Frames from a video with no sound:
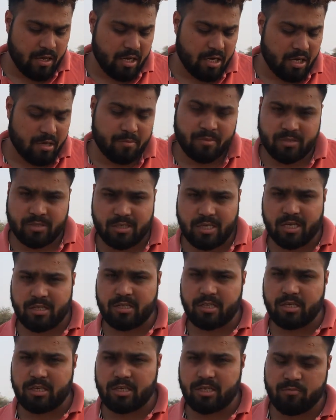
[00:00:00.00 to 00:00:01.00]
एक पंचायत
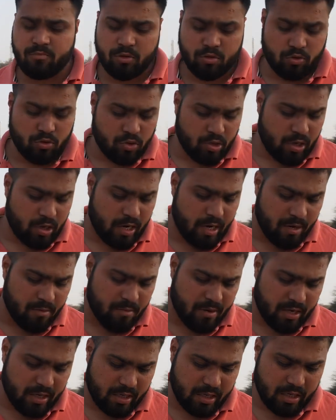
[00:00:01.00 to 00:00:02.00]
की टीम में दो खिलाड़ी
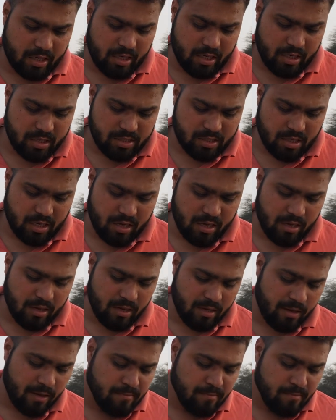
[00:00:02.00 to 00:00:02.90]
बाहर के खेल सके हैं